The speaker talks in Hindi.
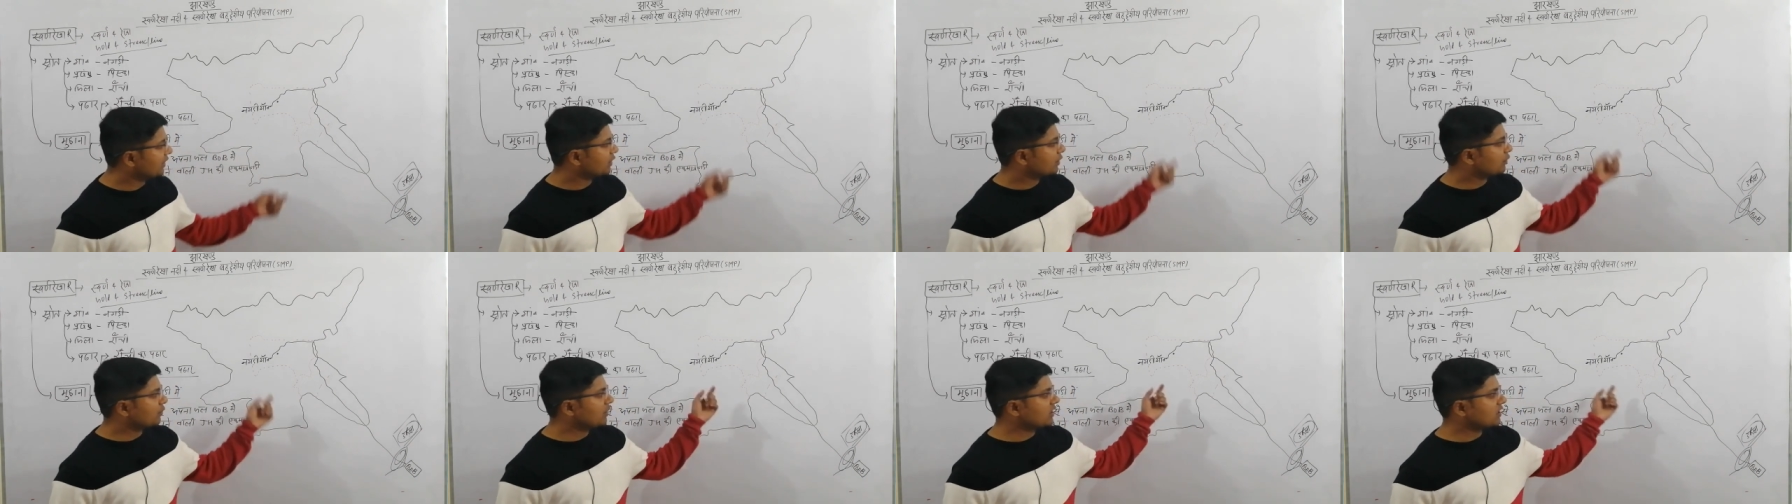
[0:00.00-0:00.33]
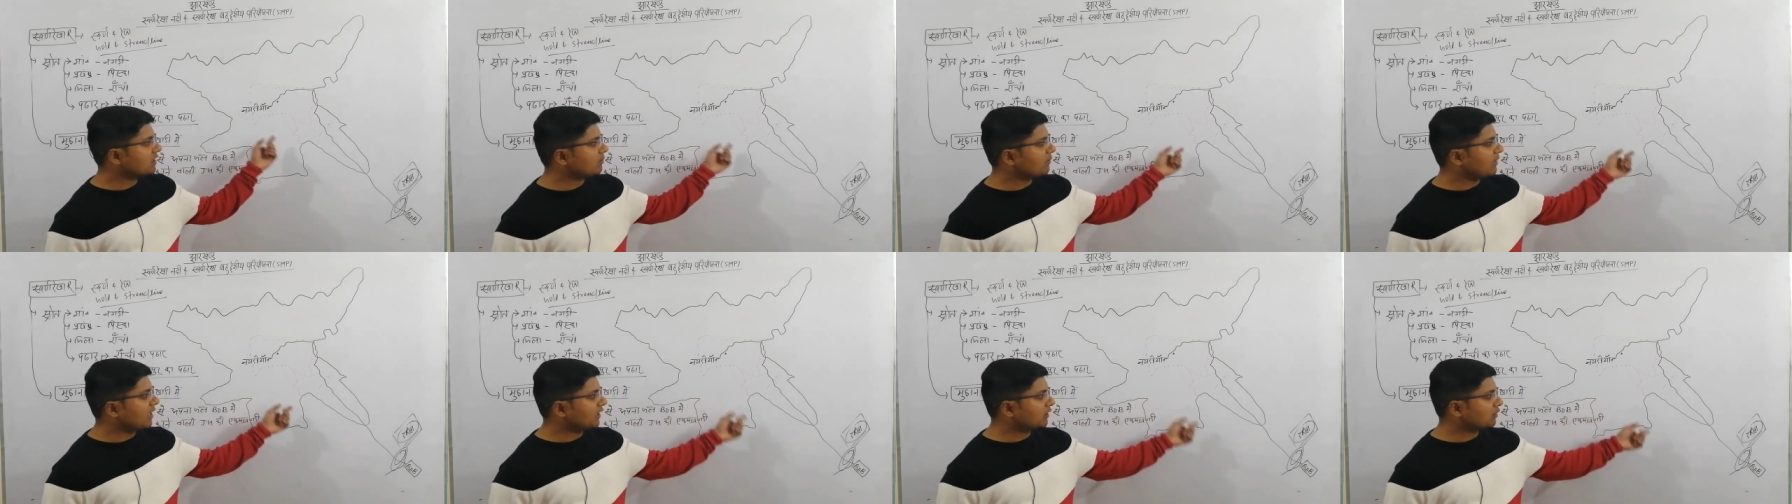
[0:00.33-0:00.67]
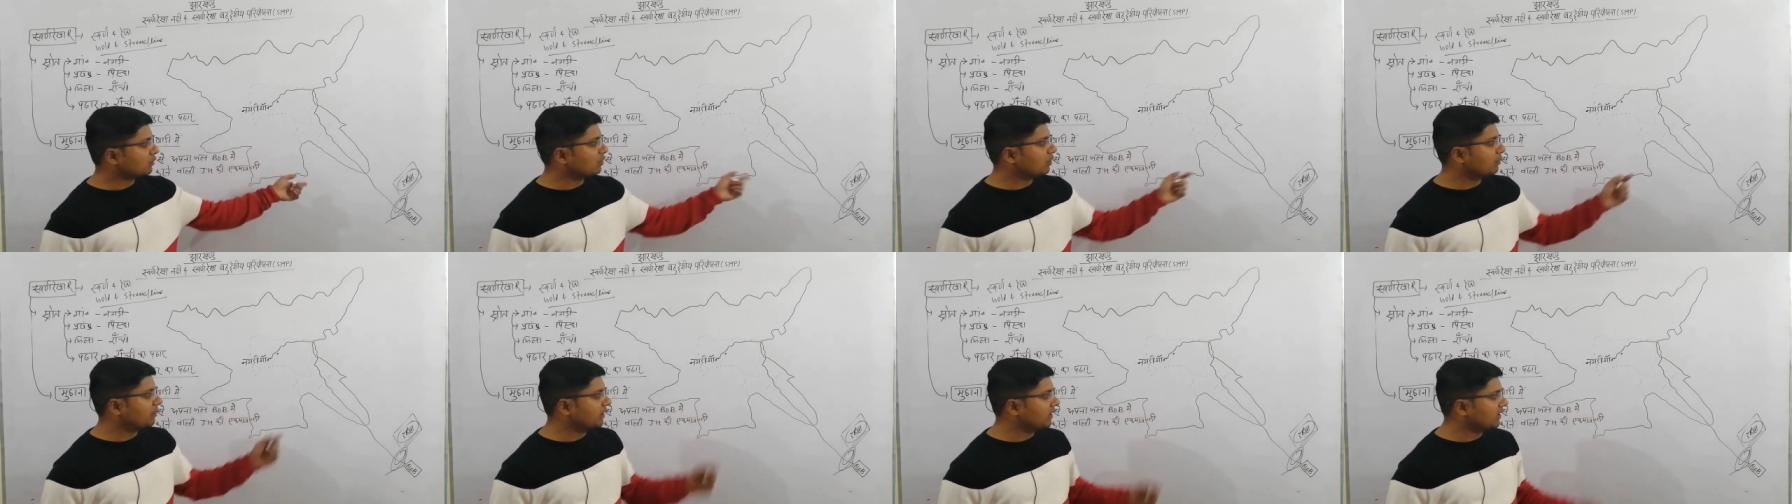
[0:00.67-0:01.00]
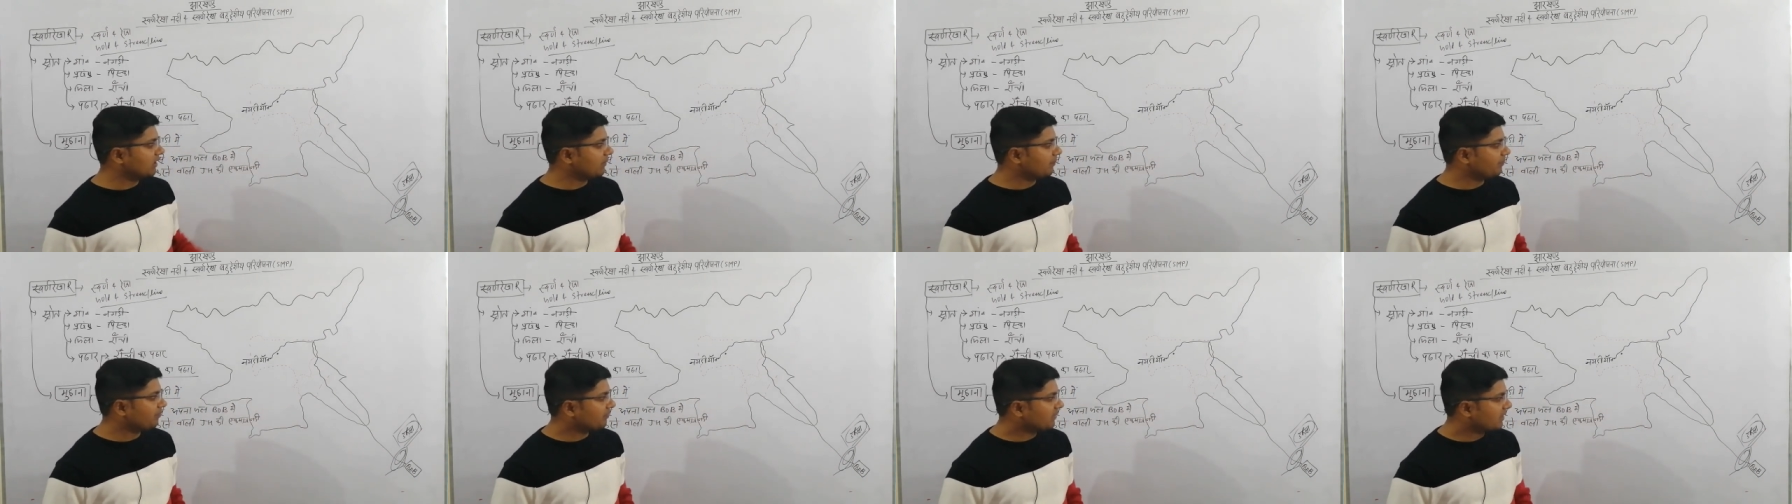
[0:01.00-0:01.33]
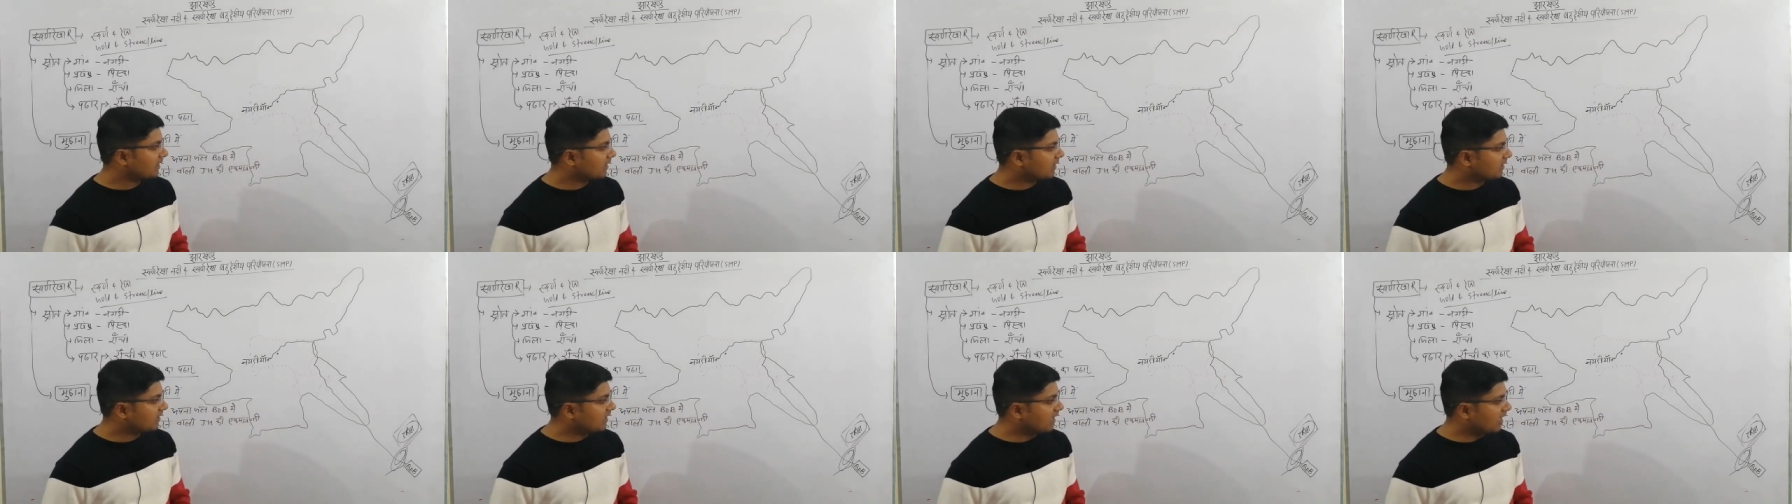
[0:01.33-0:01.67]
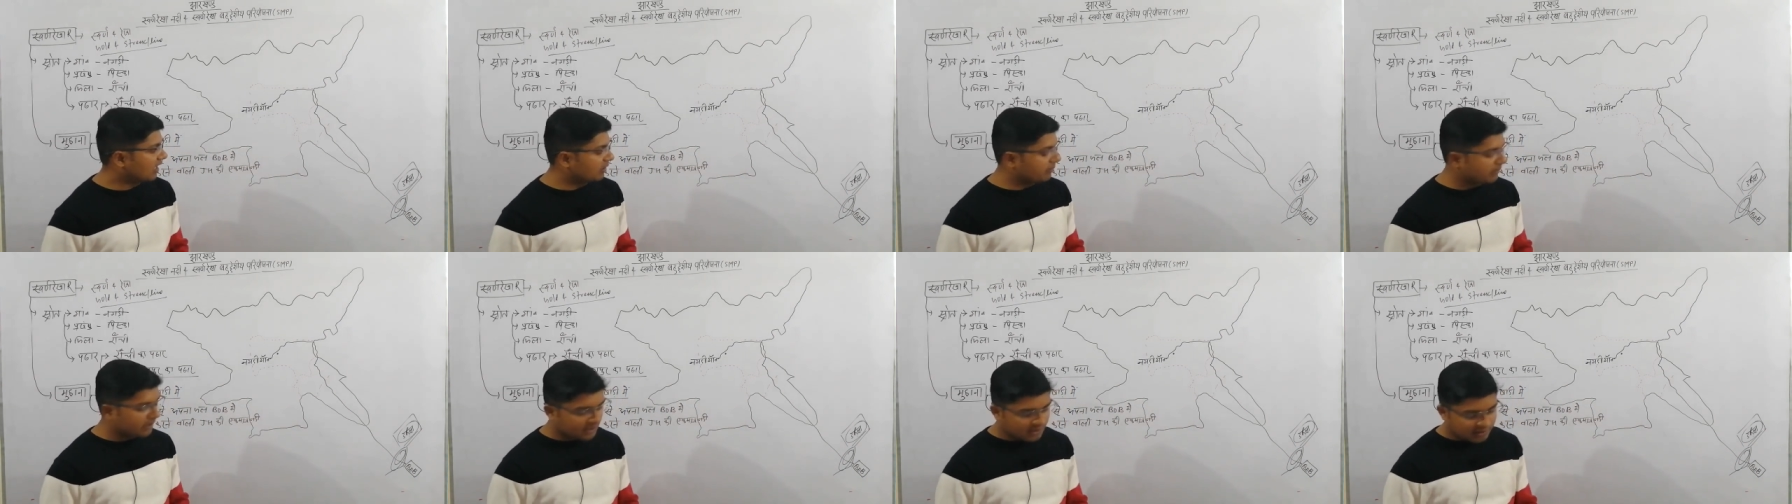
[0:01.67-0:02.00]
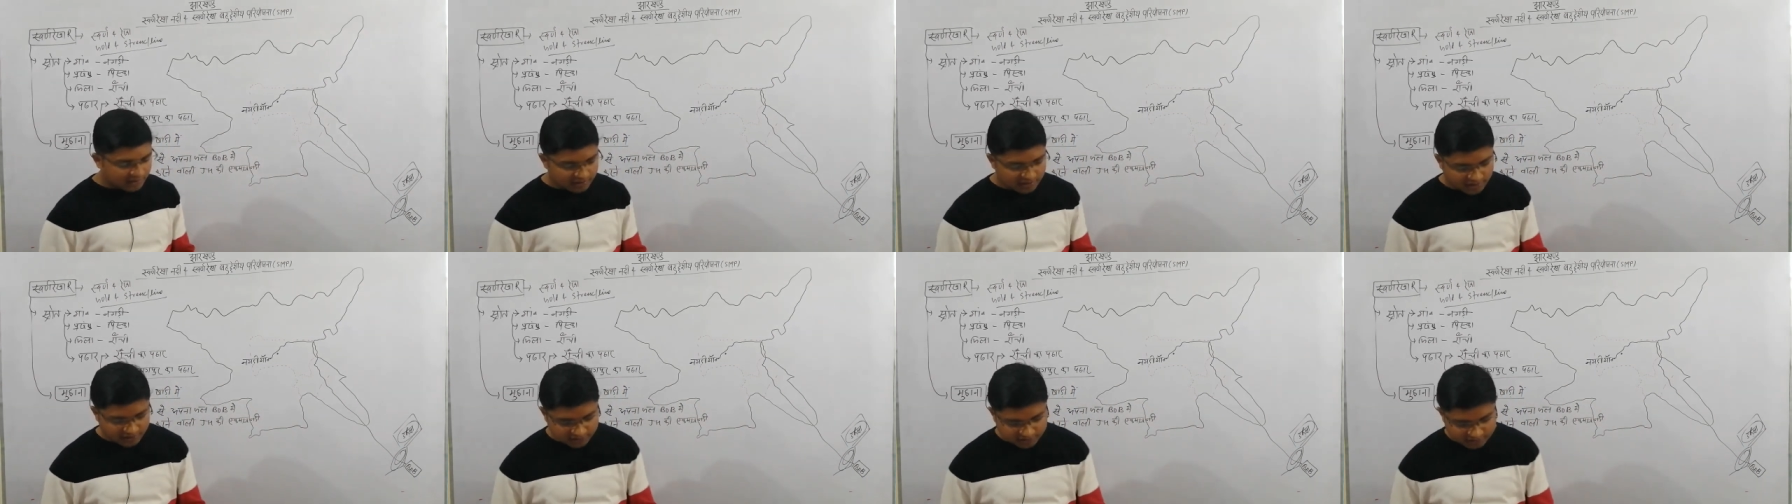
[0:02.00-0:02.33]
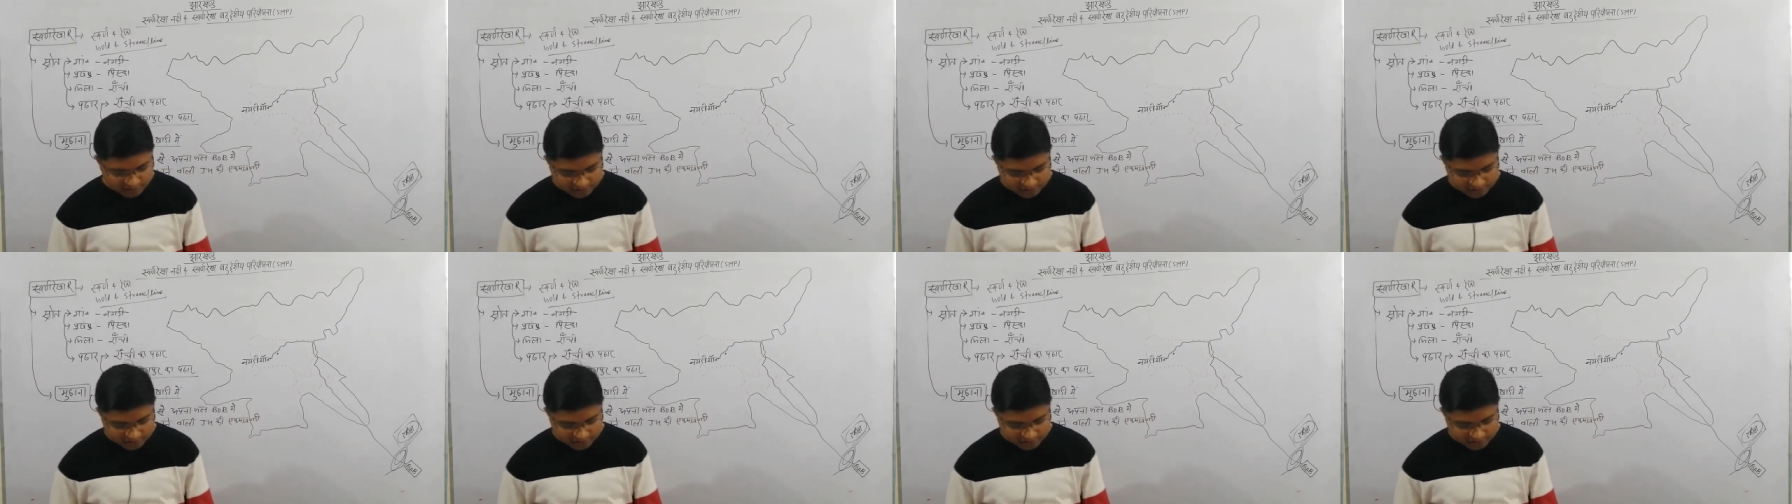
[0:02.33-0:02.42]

तो इस बात को भी ध्यान में रखना